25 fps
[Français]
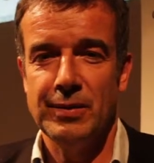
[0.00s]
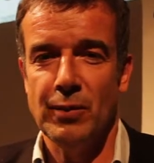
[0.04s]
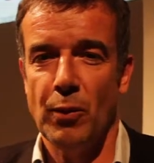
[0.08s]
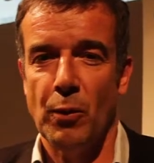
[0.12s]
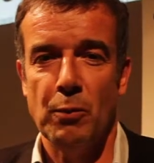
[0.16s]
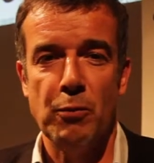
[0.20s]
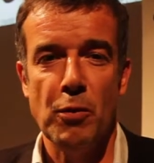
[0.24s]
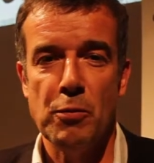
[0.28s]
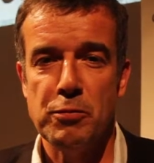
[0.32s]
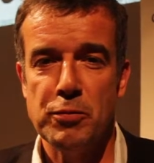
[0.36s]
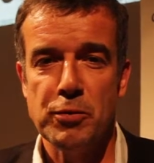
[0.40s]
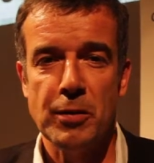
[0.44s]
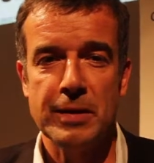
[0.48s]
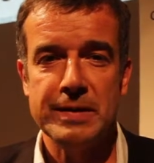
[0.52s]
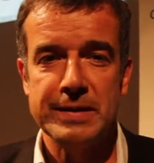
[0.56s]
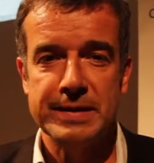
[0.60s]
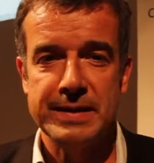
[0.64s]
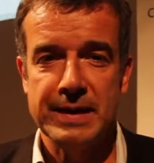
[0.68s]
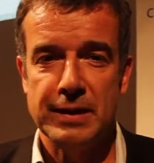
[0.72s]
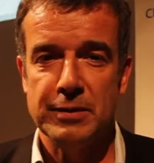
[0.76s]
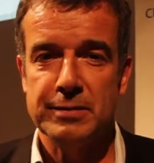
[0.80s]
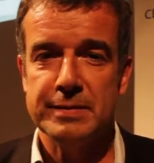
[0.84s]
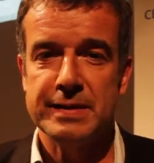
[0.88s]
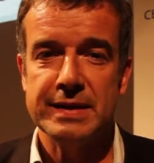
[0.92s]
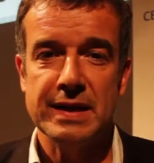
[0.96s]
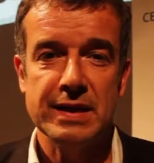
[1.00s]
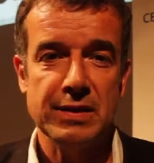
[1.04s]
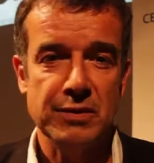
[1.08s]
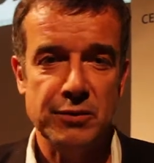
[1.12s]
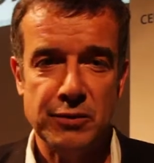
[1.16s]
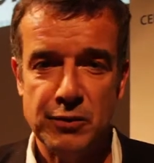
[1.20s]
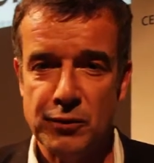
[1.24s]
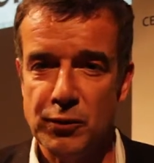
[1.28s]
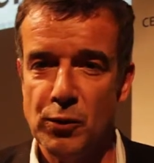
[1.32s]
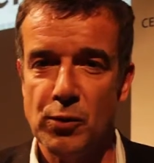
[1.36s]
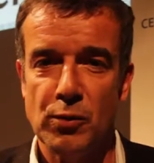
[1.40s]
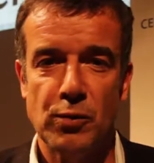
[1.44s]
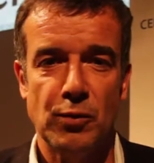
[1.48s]
on ne peut plus rester comme ça, il
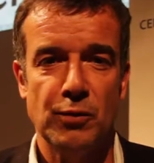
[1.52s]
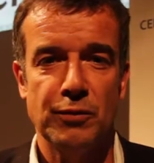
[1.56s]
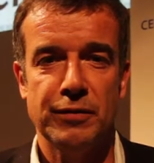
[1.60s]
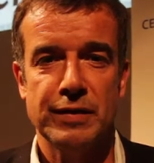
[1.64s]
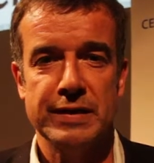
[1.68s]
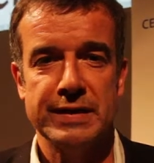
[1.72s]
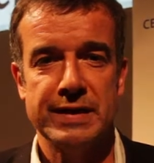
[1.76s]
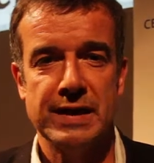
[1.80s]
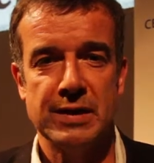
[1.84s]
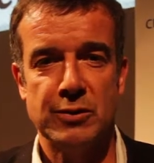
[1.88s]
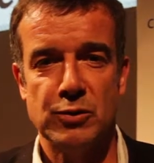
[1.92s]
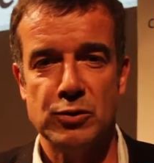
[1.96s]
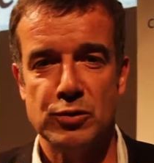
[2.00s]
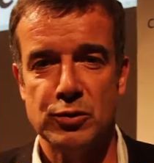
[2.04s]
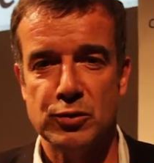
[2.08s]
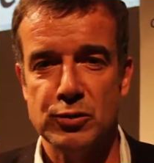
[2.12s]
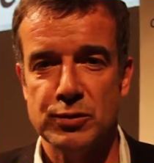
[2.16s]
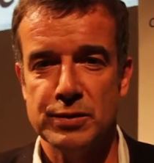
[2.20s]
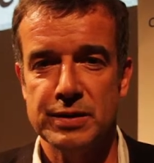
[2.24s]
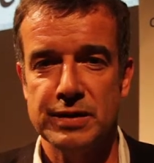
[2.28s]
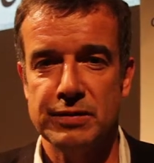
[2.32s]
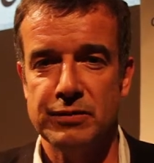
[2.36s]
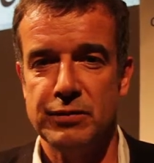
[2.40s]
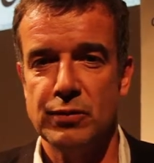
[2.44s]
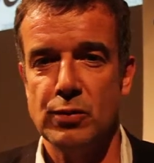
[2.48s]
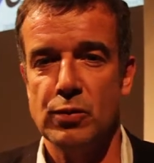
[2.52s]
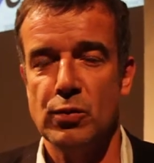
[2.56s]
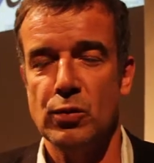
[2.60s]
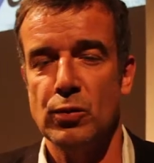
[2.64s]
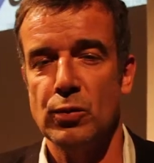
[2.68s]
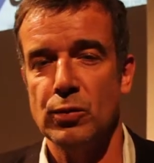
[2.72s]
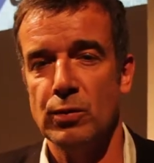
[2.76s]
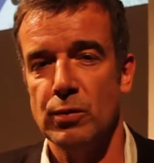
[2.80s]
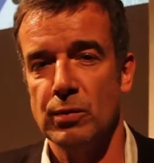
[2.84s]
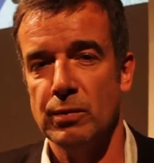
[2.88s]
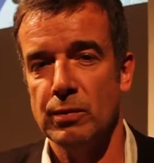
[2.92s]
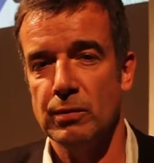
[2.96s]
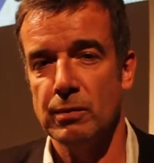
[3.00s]
faut qu'on fasse quelque chose, il faut
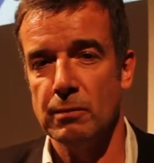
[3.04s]
qu'on